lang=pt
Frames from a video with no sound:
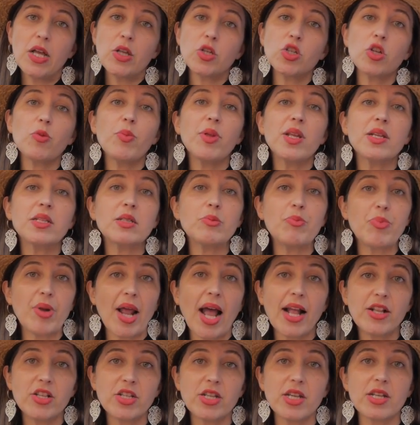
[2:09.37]
sobre as
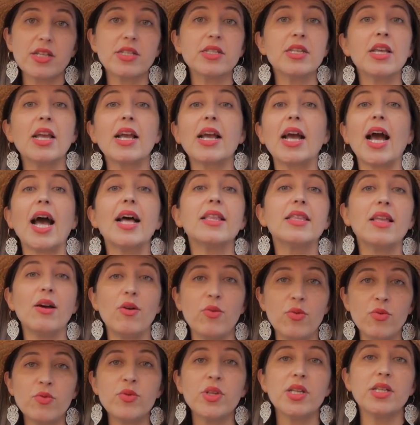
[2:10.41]
práticas em cada
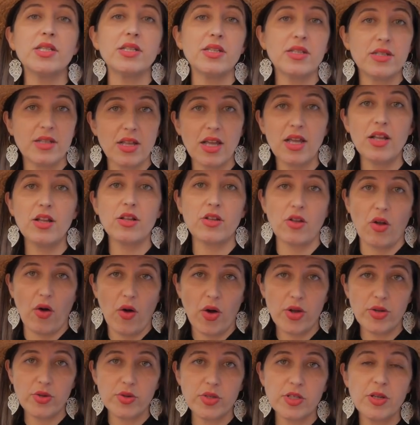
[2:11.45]
um desses
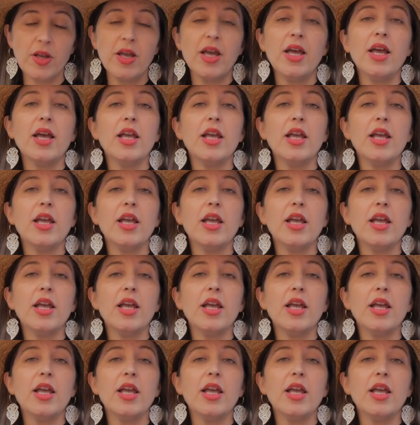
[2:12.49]
territórios.